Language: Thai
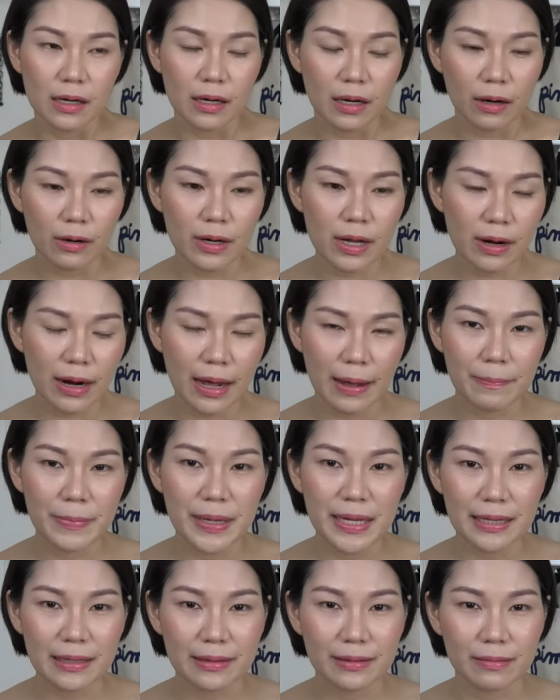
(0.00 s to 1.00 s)
เขาเรียกอะไร
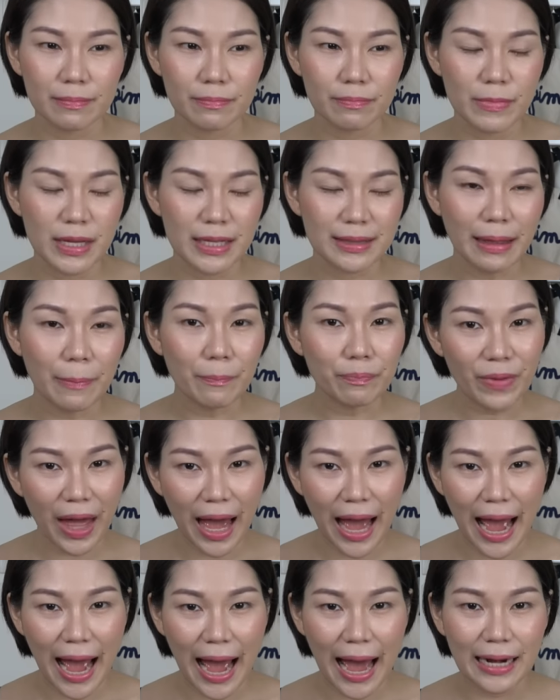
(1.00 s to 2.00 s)
มีตำ
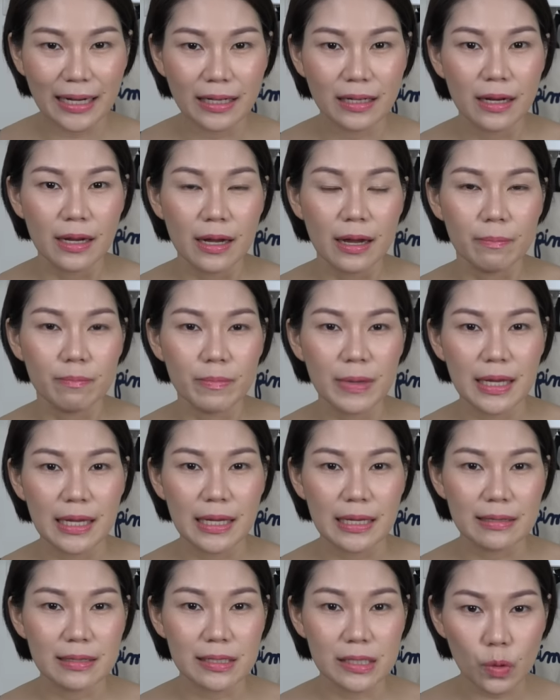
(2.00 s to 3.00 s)
นานมี
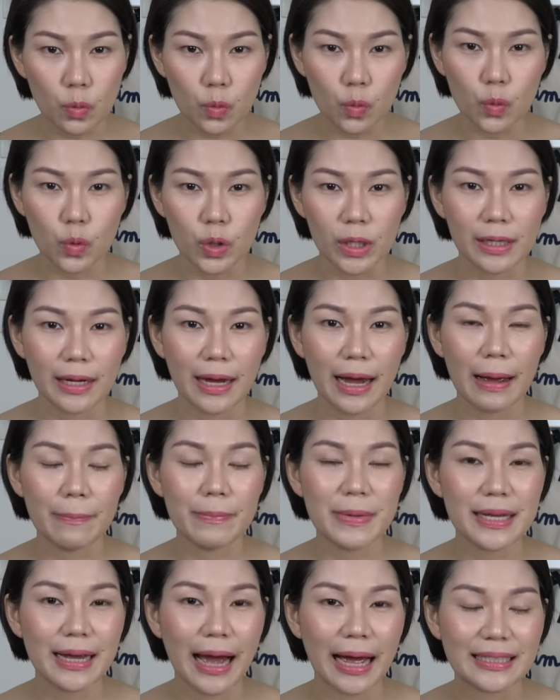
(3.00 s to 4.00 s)
สูตรนะคะ
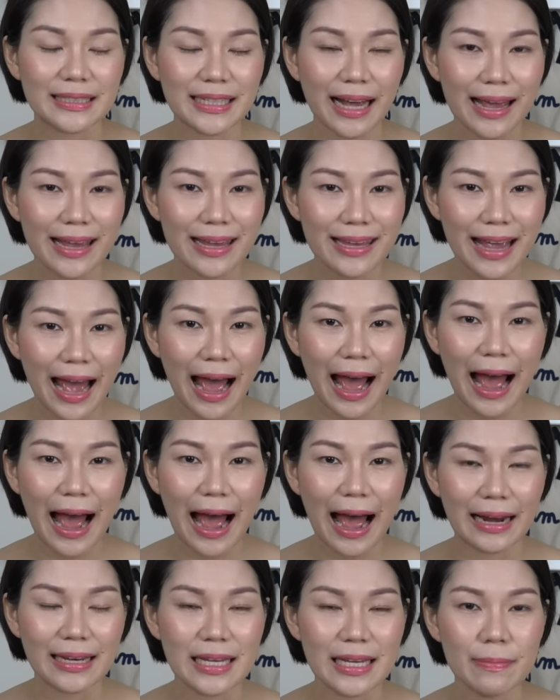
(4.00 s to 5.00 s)
มีการใช้ยา
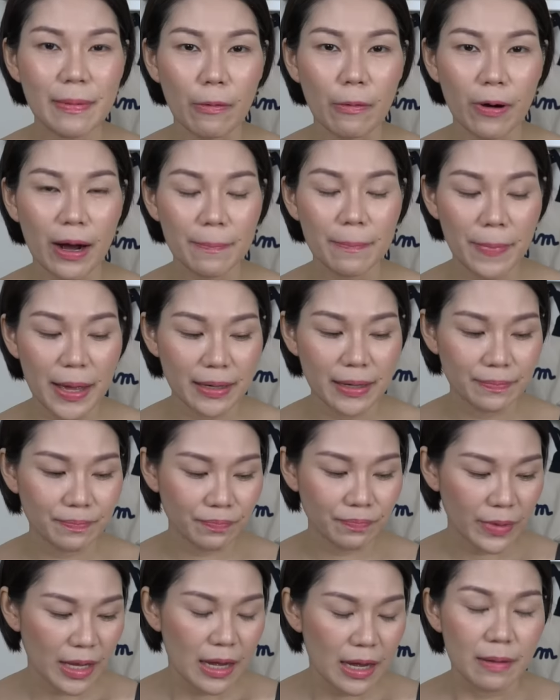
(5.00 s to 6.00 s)
ที่แบบว่าเป็น
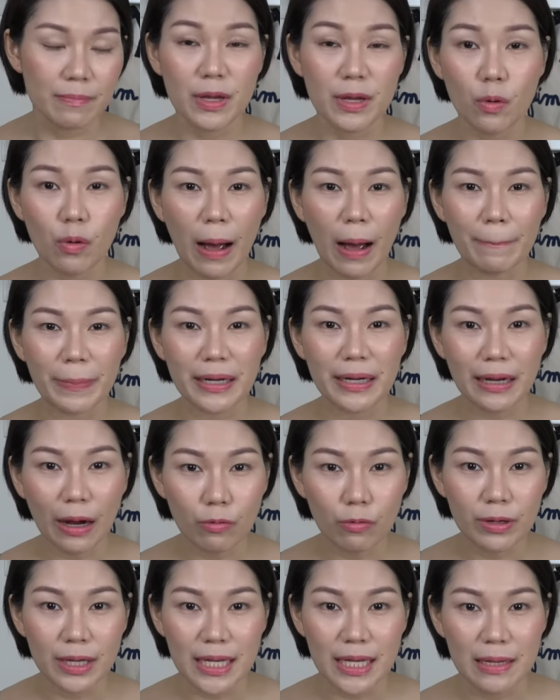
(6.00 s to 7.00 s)
มีความเป็น
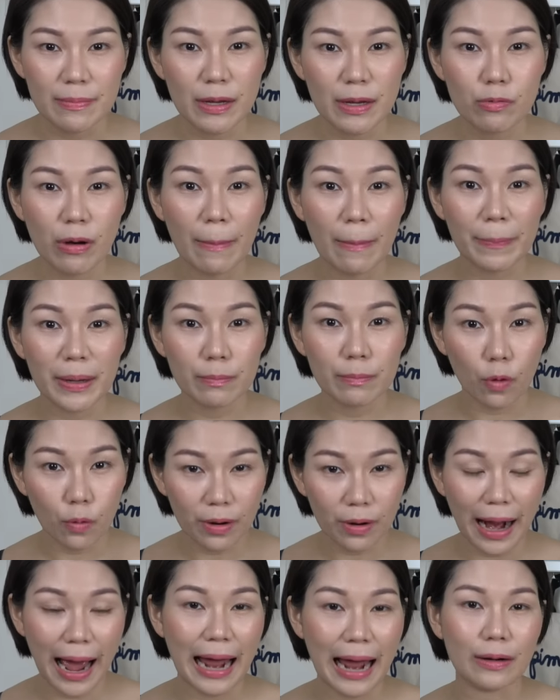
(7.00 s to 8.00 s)
เกาหลีมีความเป็นโบ
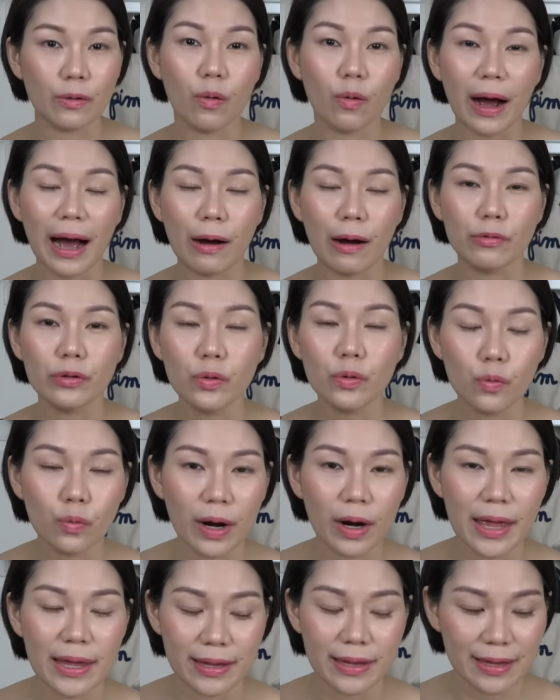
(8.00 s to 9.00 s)
ราณของเขาอยู่
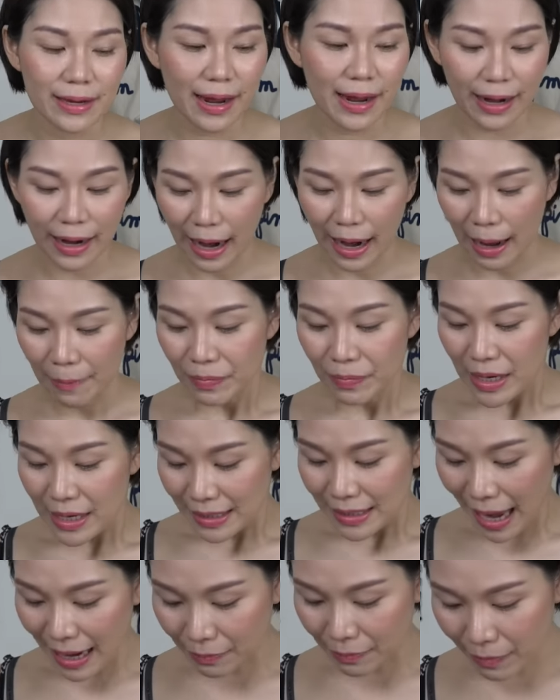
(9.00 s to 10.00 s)
อะไรอย่างนี้เนี่ยนะคะ
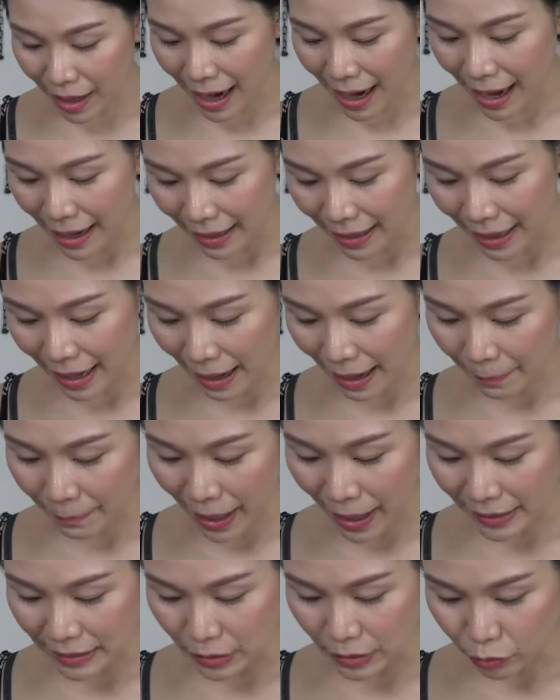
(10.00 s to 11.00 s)
ถัดมานะคะ
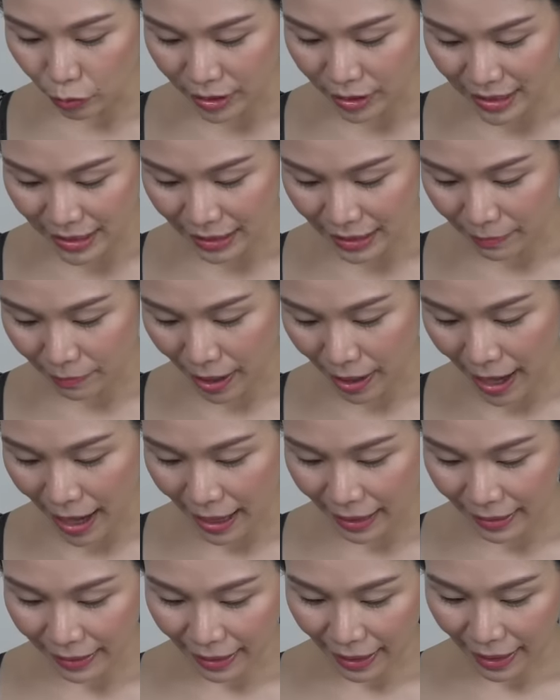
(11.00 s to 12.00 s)
มาถึงตัวนี้กันบ้า
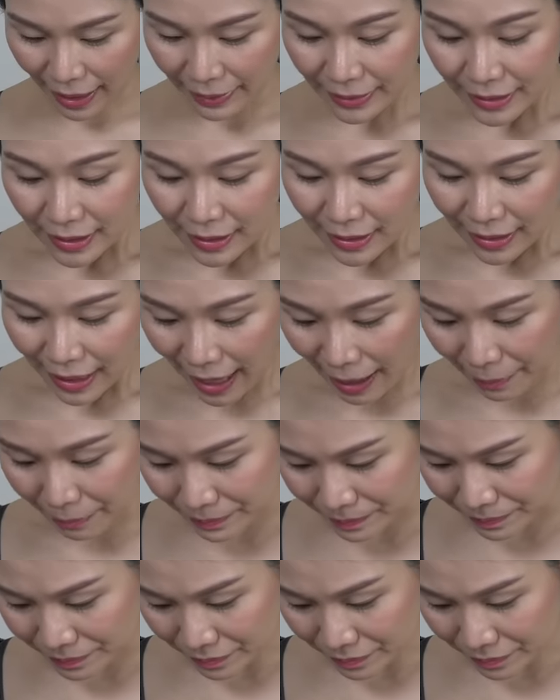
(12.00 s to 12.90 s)
งนะคะกับ